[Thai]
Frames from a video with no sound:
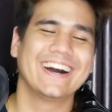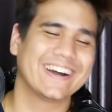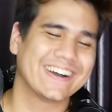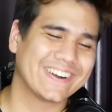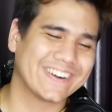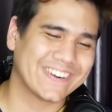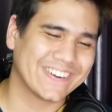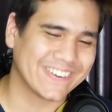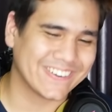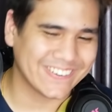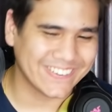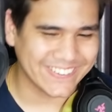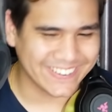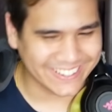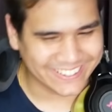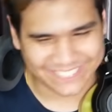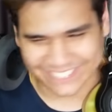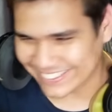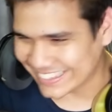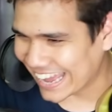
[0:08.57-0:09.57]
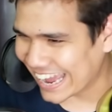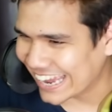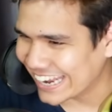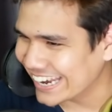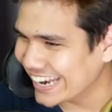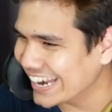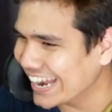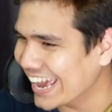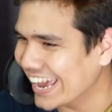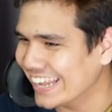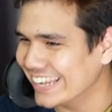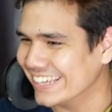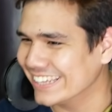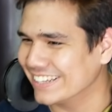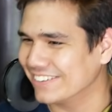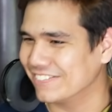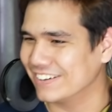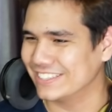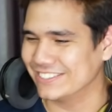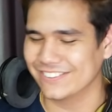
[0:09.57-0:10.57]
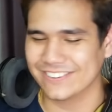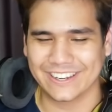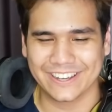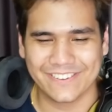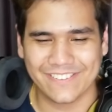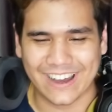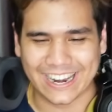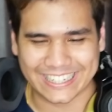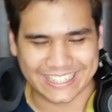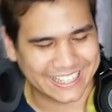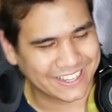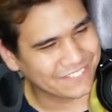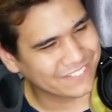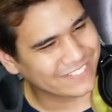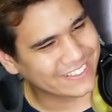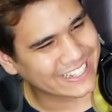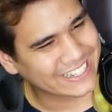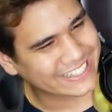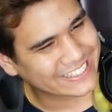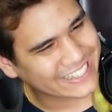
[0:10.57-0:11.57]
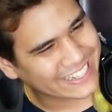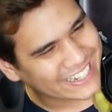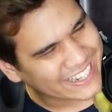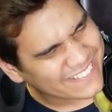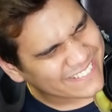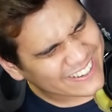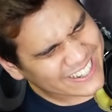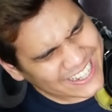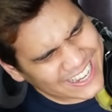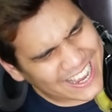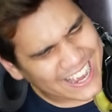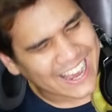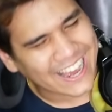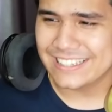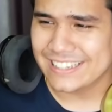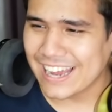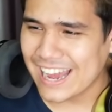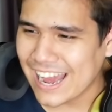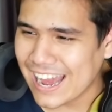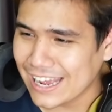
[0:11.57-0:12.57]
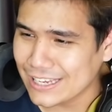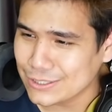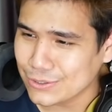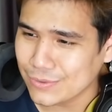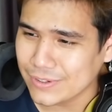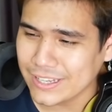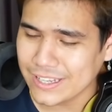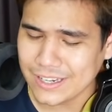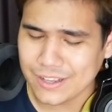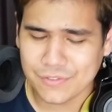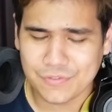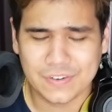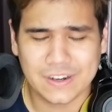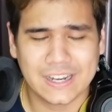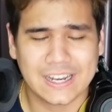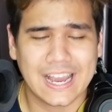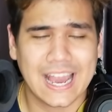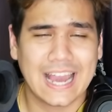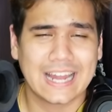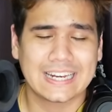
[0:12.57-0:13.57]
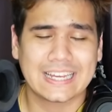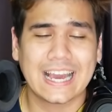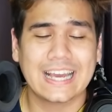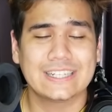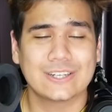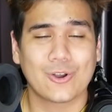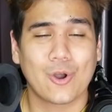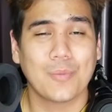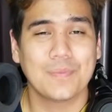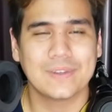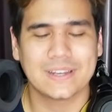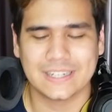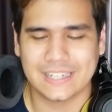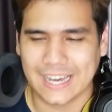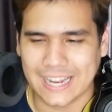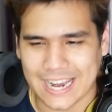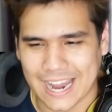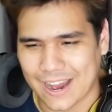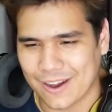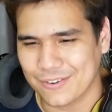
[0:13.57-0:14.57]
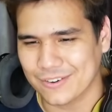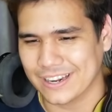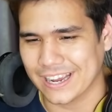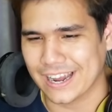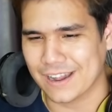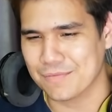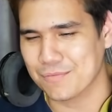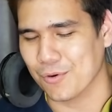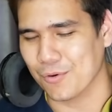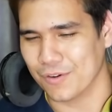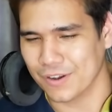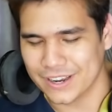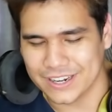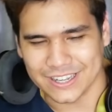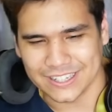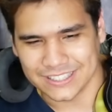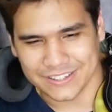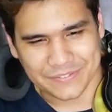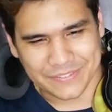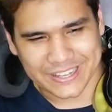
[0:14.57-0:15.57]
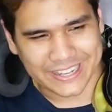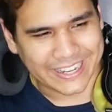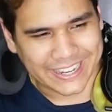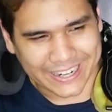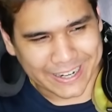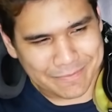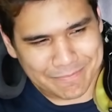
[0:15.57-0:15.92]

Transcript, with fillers: โอ้ยกูตายแน่ ๆ เลยทำไมช่วงนี้กูอัดคลิปตึกจังเลยวะเนี่ย นะฮะช่วงนี้นี่ฝึกงานใกล้จะครบหนึ่งเดือนแล้วนะครับผมก็เดี๋ยวจะมีคลิ